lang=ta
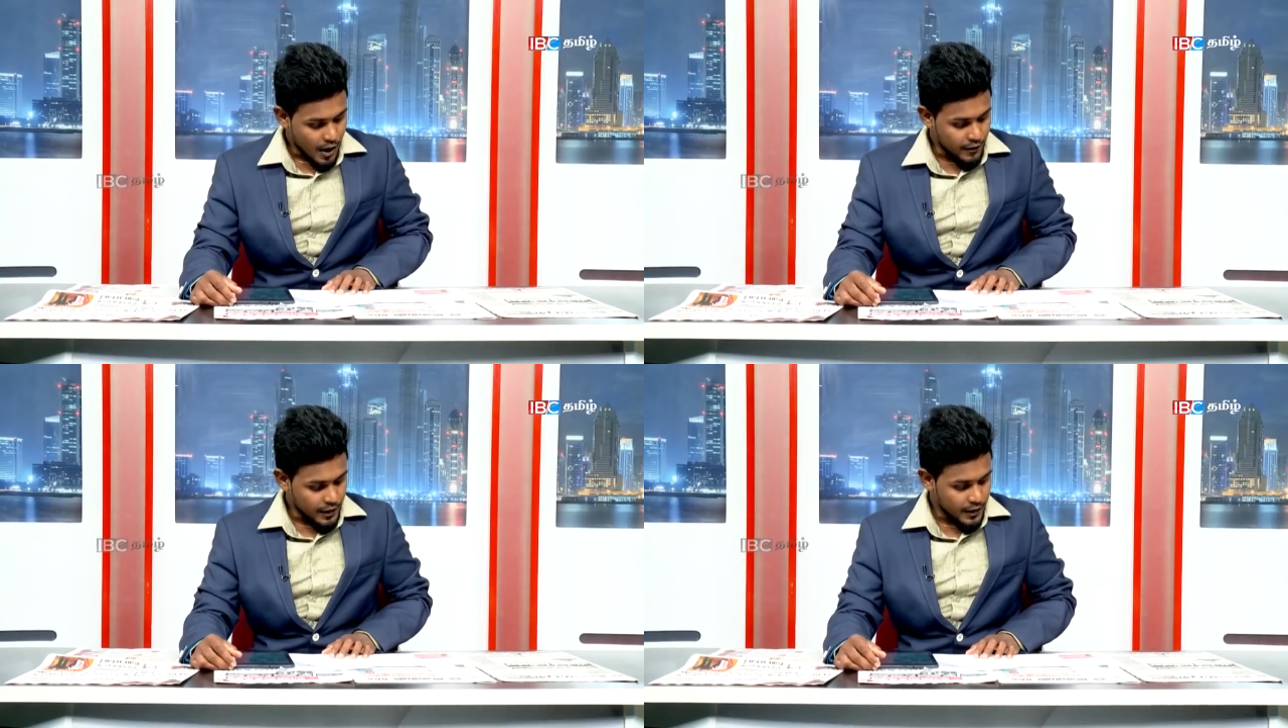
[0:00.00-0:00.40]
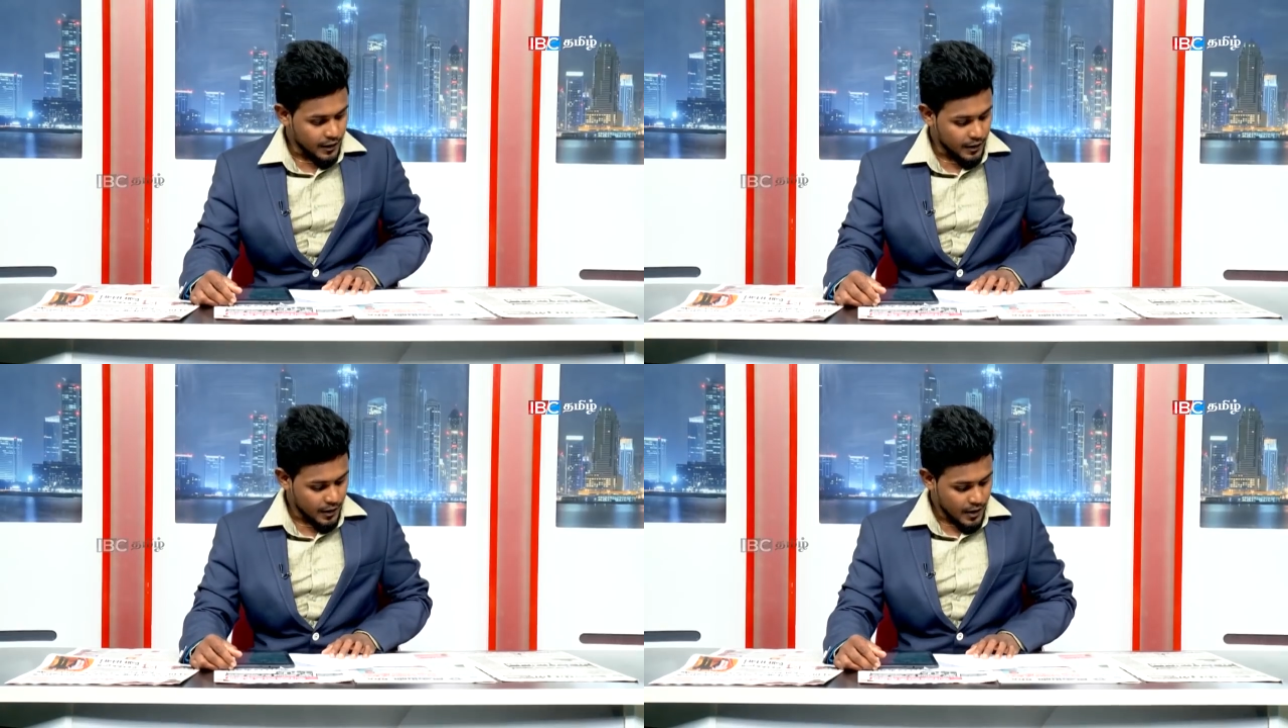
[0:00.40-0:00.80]
அவர்
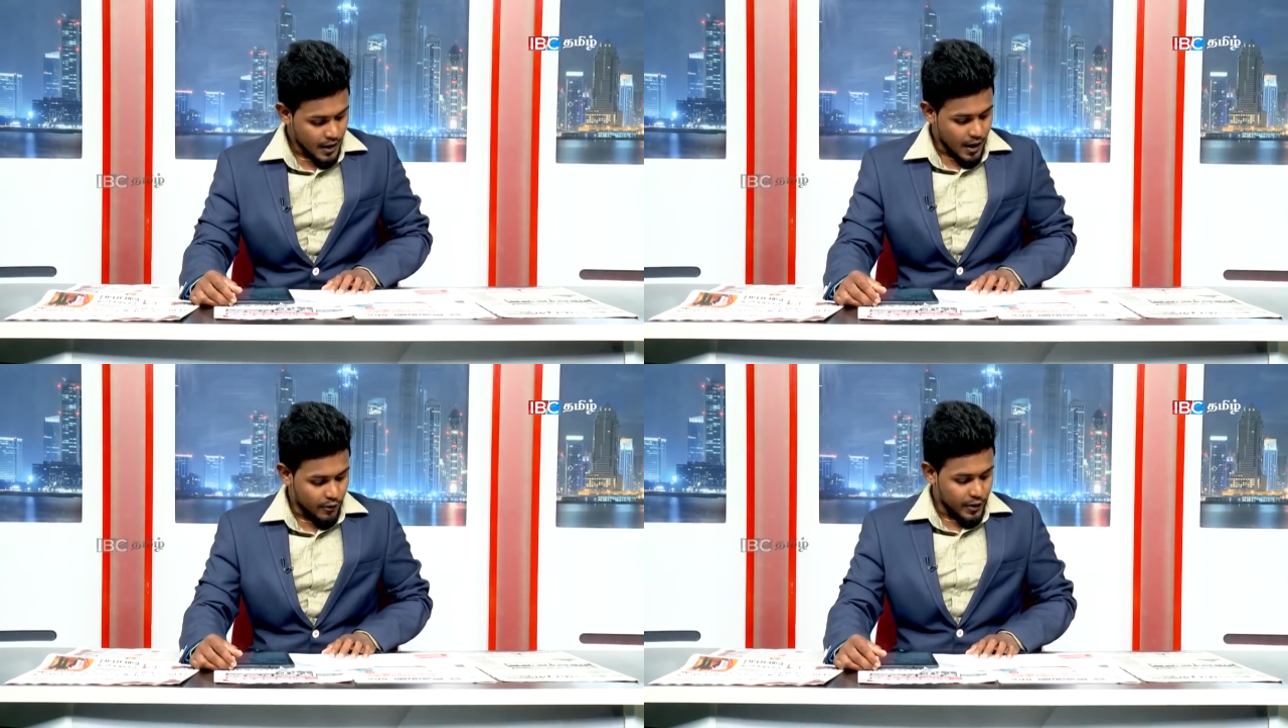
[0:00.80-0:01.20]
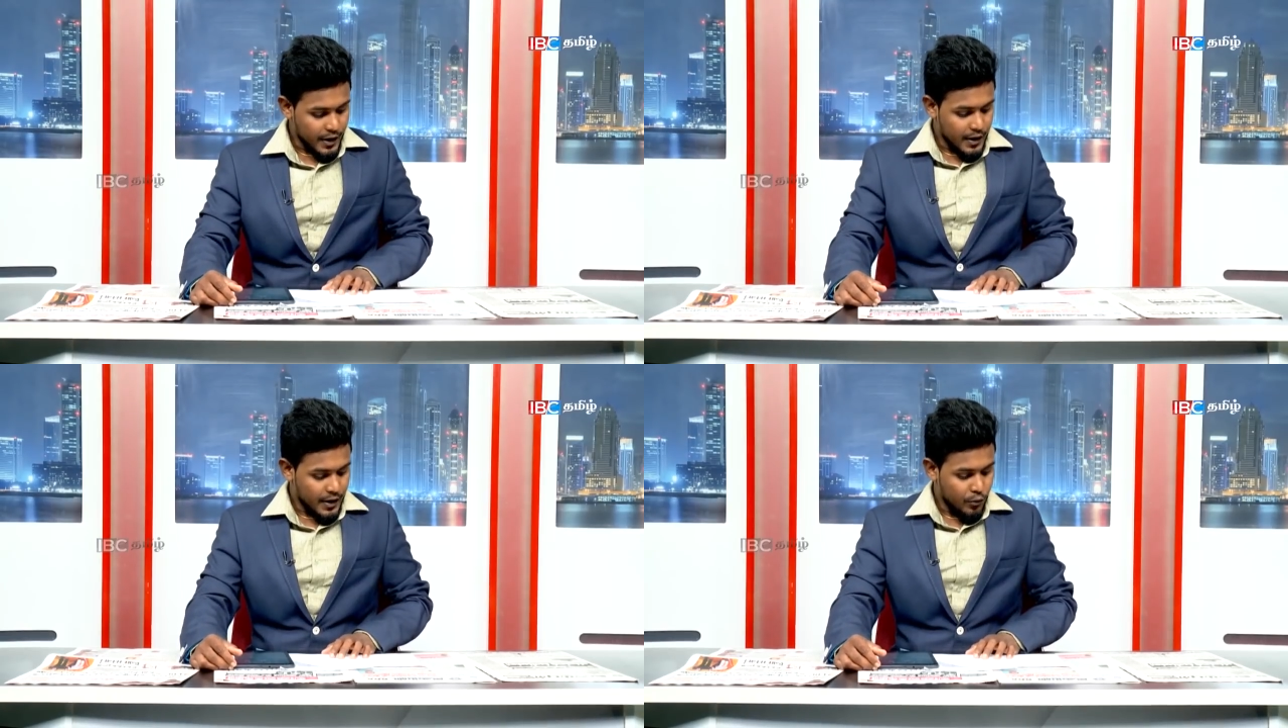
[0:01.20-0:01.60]

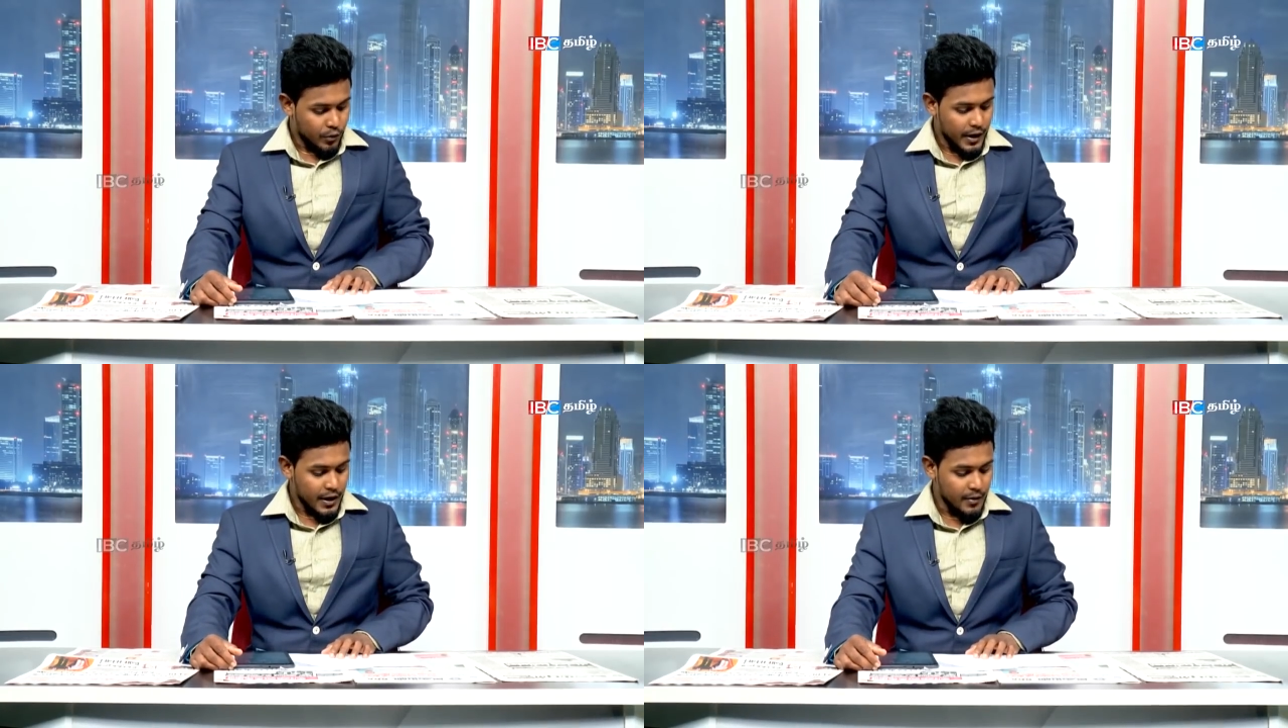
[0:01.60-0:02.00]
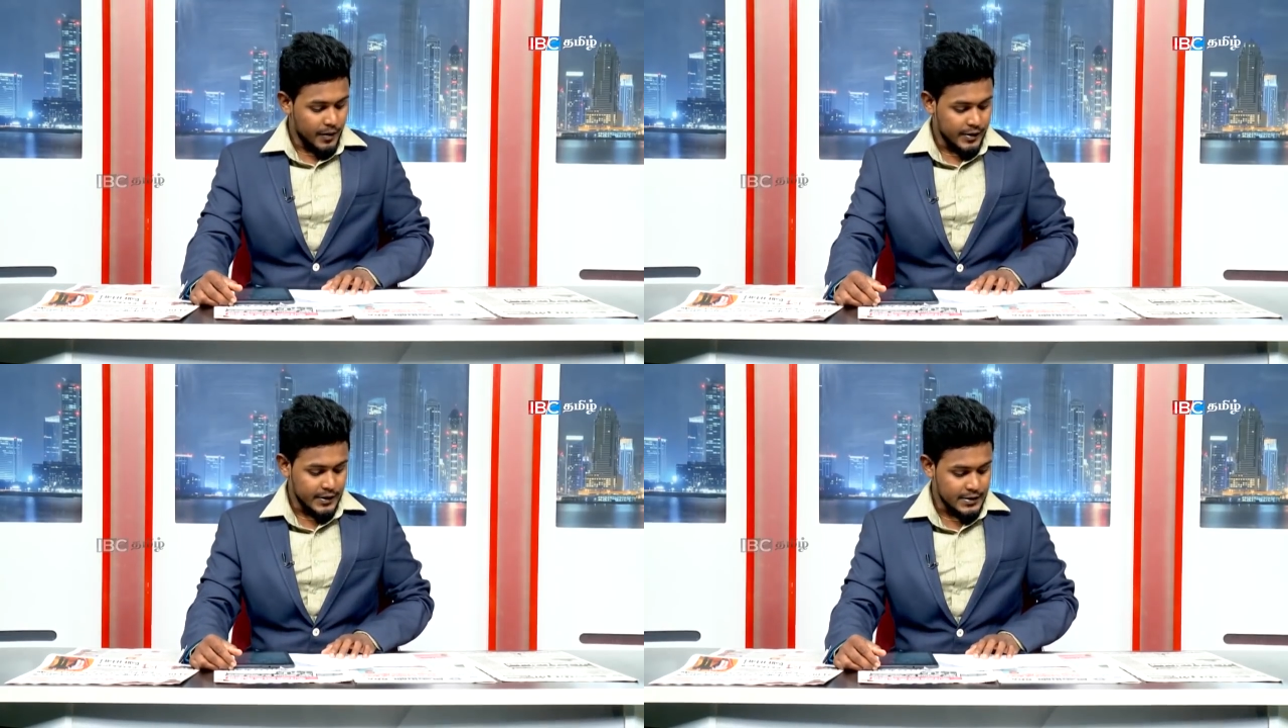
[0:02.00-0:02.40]
அவருடைய உரைகள்
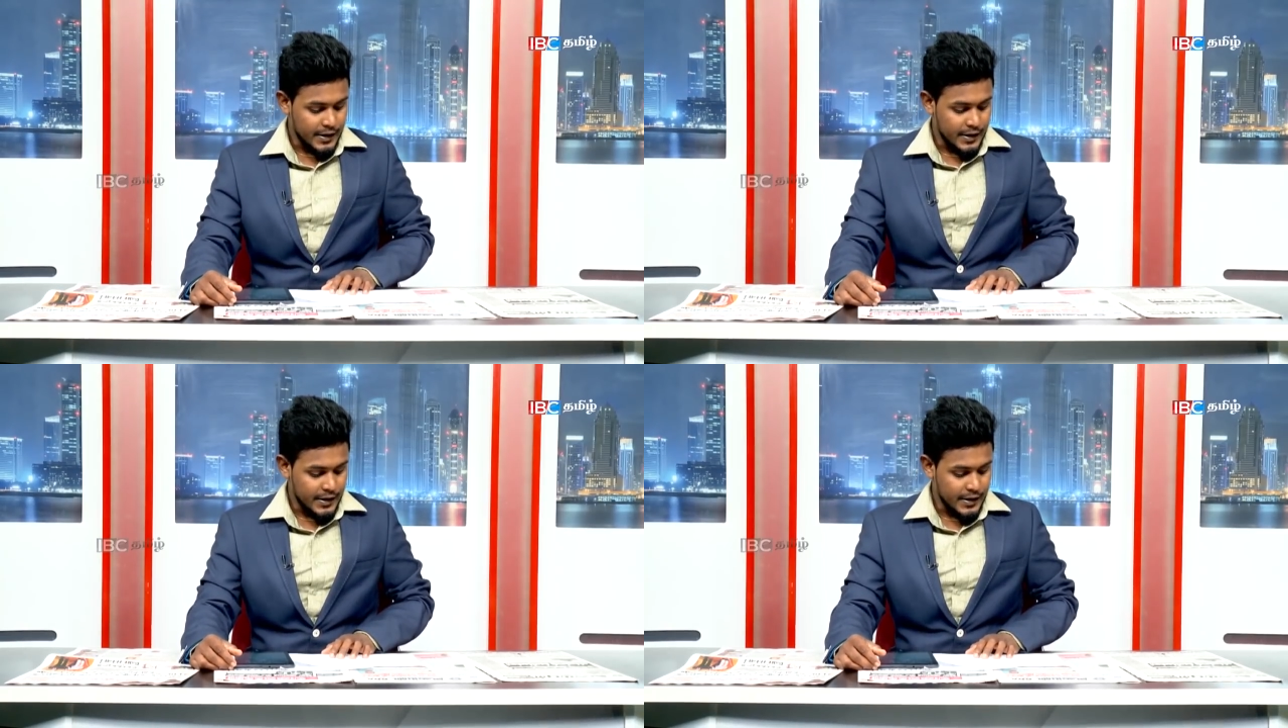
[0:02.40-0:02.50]
பற்றிய